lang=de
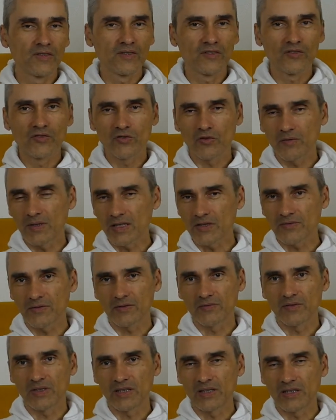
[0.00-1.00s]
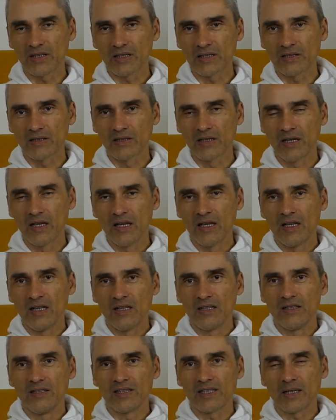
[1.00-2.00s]
Sowas von wichtig.
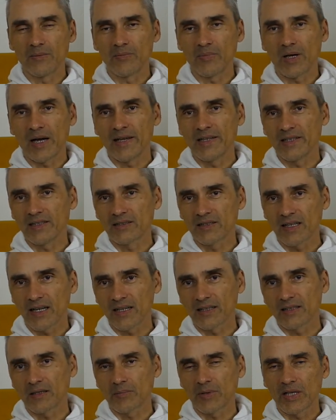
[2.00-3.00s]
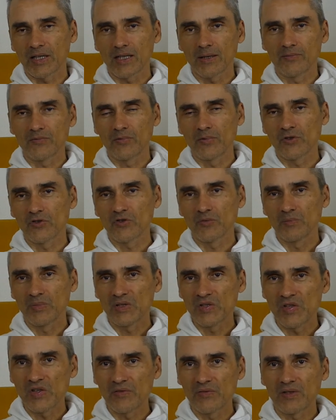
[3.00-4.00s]
Ich habe einige Tage dabei gehabt, wo ich so
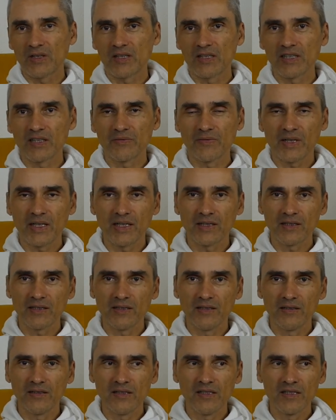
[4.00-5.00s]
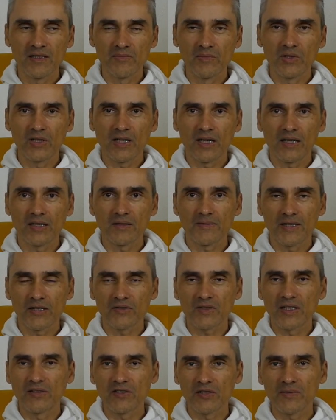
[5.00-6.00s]
busy war. Ich war in diesem Jahr
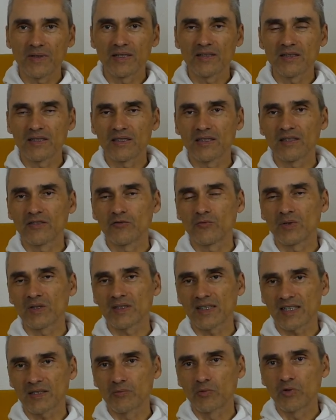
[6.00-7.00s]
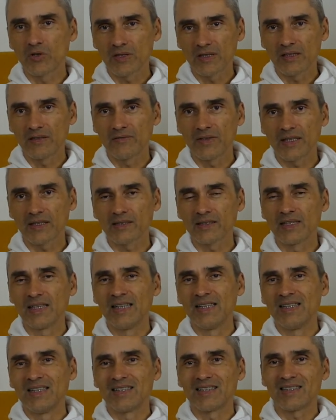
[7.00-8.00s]
2021 über sechs Monate hinweg
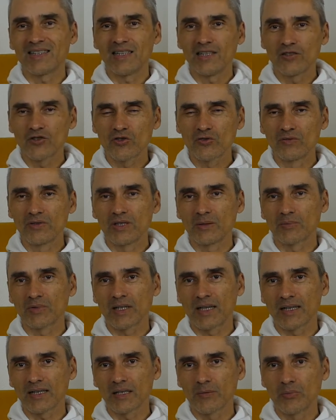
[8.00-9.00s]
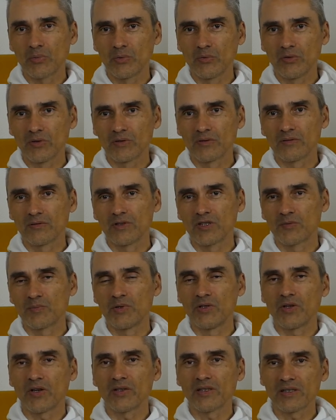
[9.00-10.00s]
zehn Stunden am Tag gebucht. Das
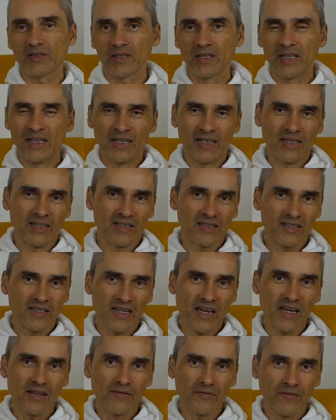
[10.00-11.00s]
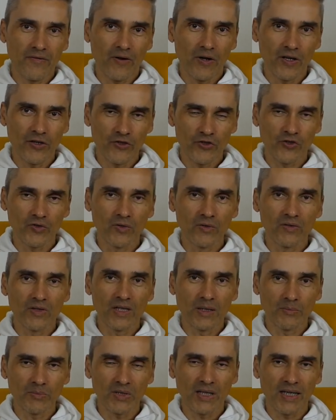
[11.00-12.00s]
bedeutet zehn volle
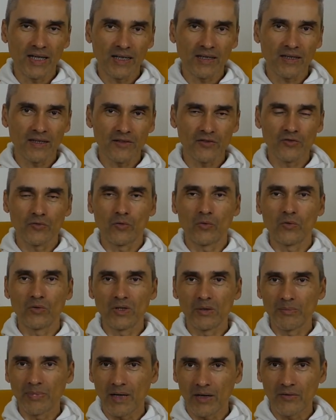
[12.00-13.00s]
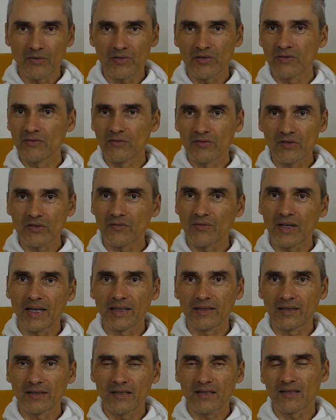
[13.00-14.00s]
Stunden am Tag, also ohne Pausen und so weiter.